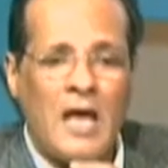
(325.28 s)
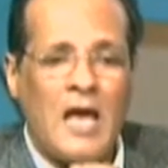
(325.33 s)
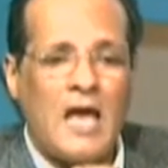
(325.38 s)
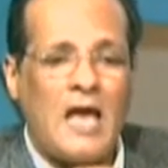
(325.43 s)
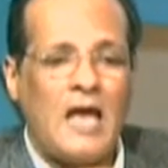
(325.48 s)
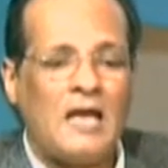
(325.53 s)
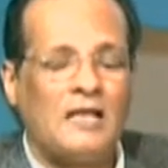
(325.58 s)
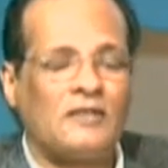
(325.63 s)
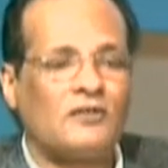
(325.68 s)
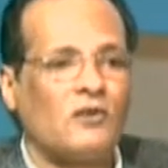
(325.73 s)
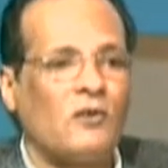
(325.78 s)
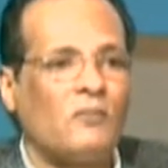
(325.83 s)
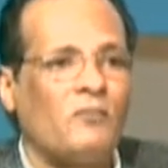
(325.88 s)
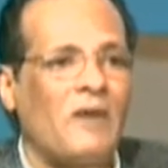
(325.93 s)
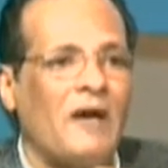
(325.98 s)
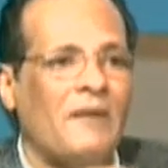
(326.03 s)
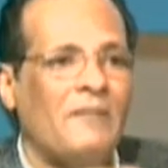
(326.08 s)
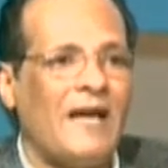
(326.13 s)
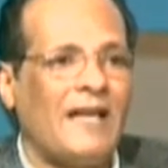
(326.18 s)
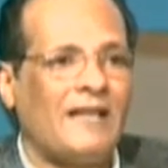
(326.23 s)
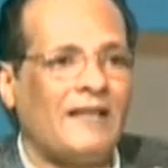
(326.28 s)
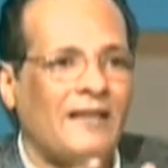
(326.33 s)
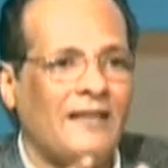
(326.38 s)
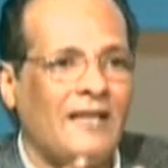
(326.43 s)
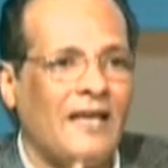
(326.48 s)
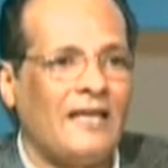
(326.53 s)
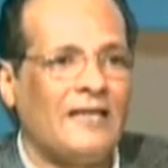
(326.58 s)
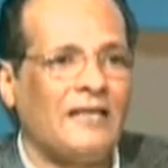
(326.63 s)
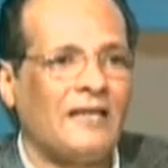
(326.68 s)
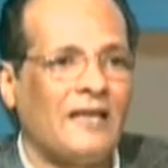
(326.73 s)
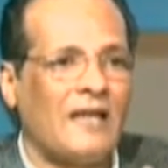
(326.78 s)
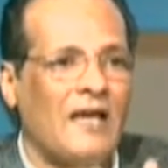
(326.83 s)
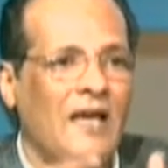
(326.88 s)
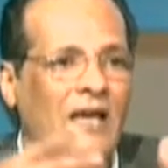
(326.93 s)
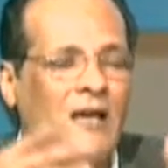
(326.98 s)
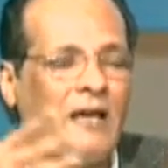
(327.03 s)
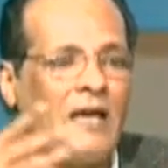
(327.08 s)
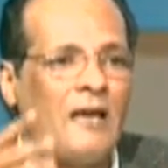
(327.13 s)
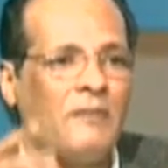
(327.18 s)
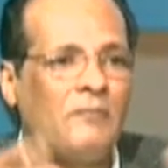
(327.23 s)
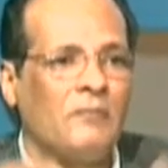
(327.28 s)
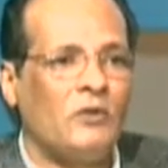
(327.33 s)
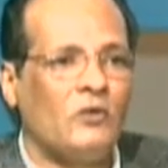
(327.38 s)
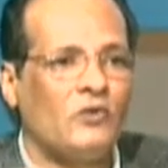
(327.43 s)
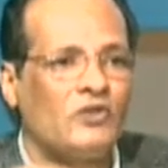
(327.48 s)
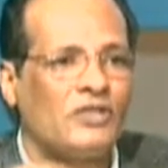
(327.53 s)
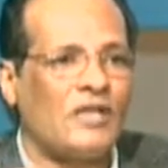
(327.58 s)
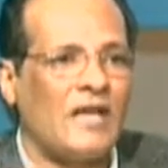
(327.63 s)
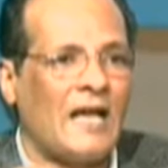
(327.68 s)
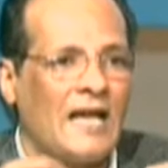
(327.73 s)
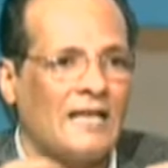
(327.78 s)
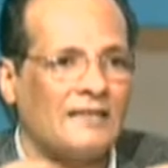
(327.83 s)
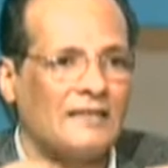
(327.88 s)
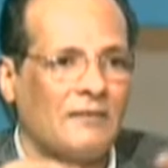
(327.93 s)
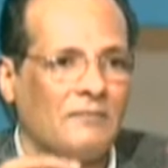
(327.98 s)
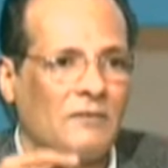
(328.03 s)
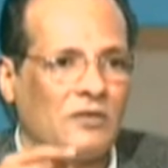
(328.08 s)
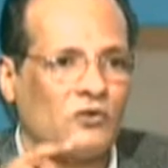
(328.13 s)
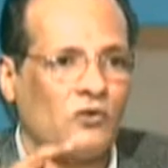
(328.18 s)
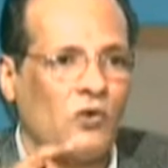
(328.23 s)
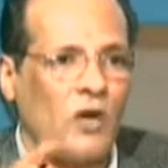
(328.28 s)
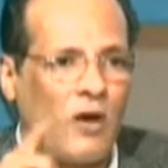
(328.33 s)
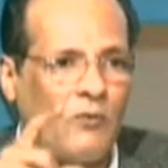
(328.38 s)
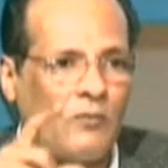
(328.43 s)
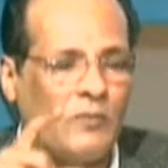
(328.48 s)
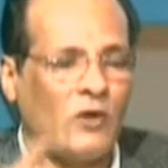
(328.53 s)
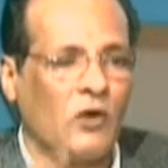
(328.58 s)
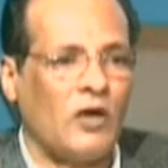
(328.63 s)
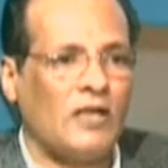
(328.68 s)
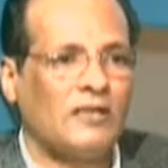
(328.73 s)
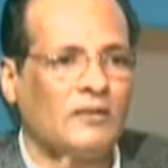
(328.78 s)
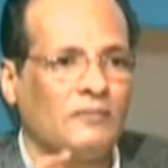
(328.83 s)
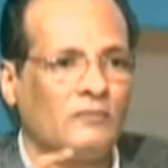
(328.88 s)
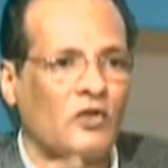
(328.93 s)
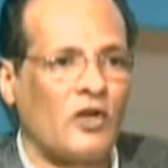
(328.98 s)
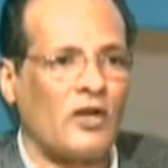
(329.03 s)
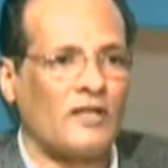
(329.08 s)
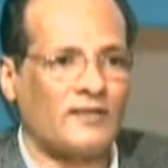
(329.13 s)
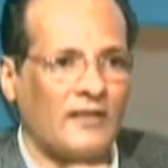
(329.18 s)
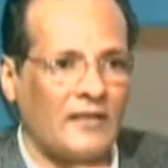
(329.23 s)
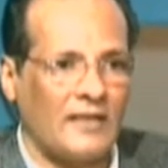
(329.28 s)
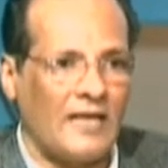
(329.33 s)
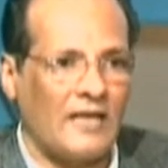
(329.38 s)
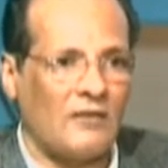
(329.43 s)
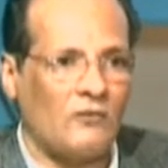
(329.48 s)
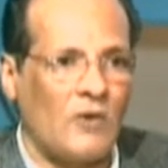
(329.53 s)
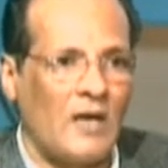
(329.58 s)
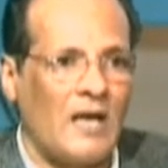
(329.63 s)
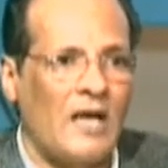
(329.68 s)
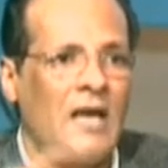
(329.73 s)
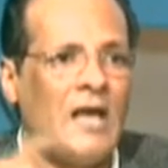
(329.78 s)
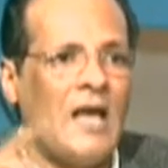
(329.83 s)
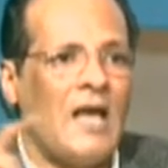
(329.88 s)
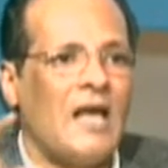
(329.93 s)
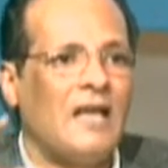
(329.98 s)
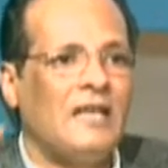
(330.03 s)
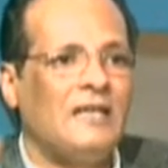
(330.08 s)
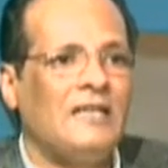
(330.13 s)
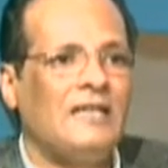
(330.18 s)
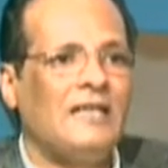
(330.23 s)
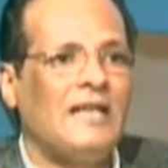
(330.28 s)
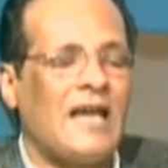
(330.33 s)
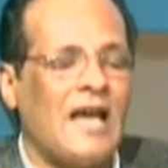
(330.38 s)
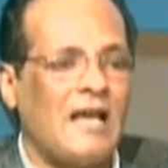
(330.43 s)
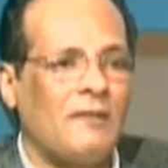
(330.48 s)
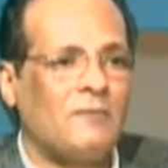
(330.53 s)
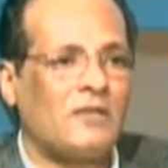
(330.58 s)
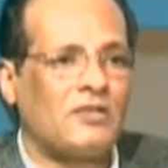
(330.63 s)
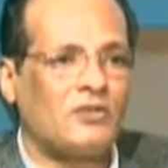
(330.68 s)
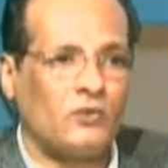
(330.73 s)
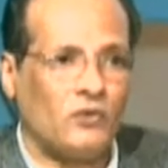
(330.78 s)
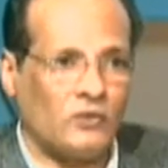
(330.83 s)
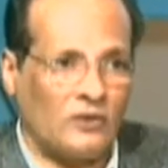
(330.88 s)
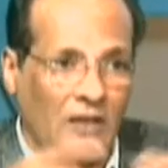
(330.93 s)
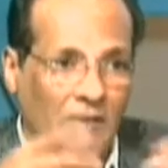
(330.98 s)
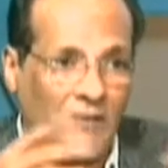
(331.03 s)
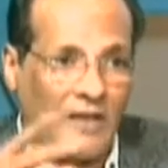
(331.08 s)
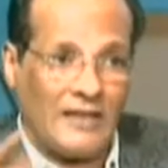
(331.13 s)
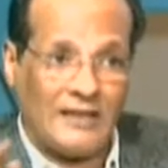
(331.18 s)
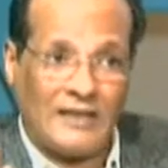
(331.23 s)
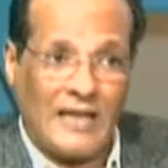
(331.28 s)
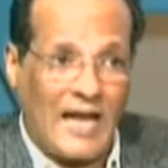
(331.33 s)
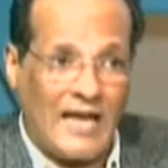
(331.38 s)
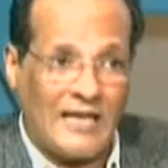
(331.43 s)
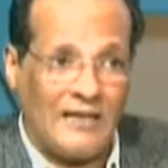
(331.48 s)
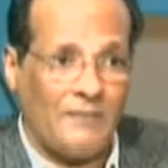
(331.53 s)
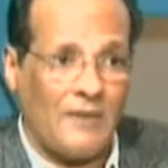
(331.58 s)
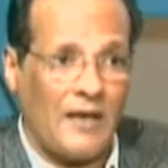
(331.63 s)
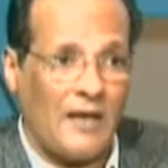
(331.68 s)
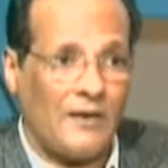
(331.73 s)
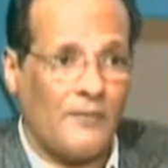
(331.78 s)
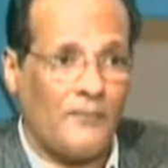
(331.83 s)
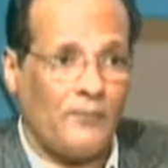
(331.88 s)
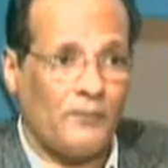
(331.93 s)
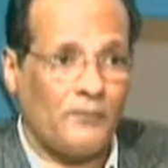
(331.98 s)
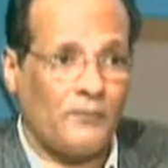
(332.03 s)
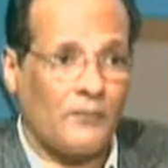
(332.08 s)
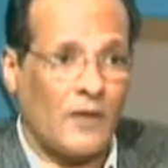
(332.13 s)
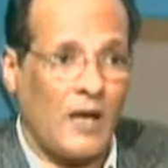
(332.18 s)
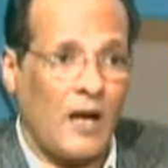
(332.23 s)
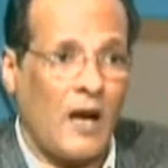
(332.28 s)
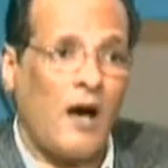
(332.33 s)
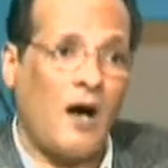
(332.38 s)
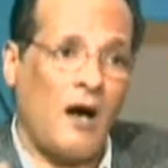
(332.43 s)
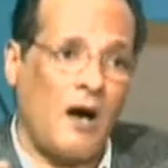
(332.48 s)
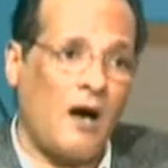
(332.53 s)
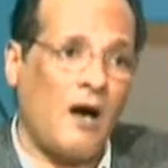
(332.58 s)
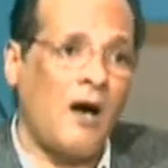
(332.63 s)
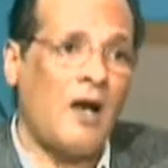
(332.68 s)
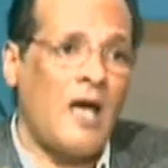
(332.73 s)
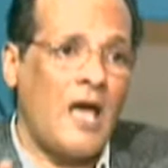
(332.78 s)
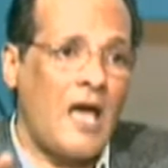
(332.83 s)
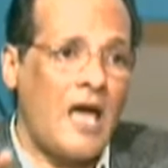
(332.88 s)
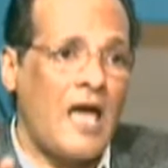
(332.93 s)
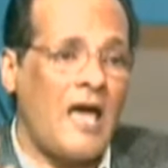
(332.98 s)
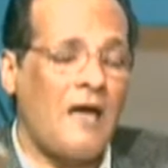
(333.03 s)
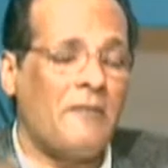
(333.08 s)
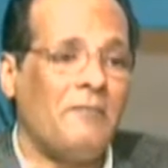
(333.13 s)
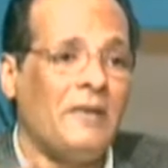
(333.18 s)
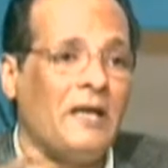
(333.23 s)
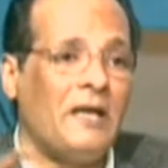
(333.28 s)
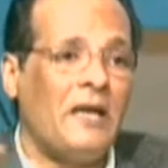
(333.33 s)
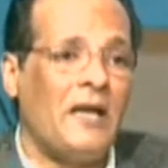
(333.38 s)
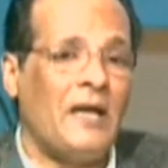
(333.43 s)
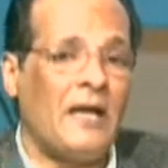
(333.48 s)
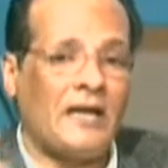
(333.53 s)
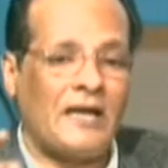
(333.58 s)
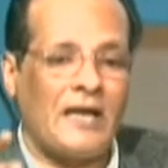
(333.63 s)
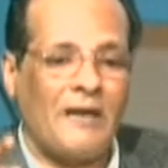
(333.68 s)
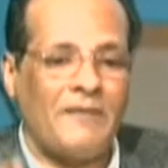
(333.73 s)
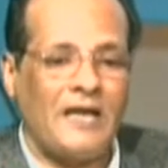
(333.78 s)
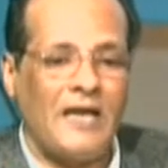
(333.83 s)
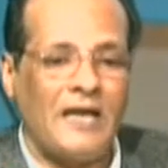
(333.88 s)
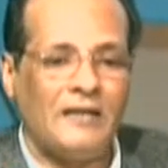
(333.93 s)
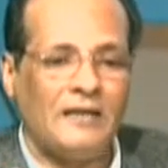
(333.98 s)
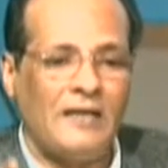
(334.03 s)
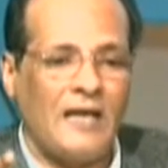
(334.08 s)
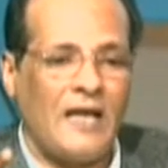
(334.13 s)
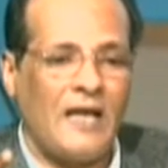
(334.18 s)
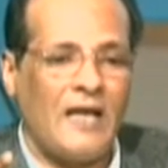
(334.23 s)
آه، ثم بعد ذلك آه، بينشئ هذا المشروع او بيقدم دراسه جدوى للمشروع طبعا الجهاز هو اللي بيؤدي اه, آه. كمان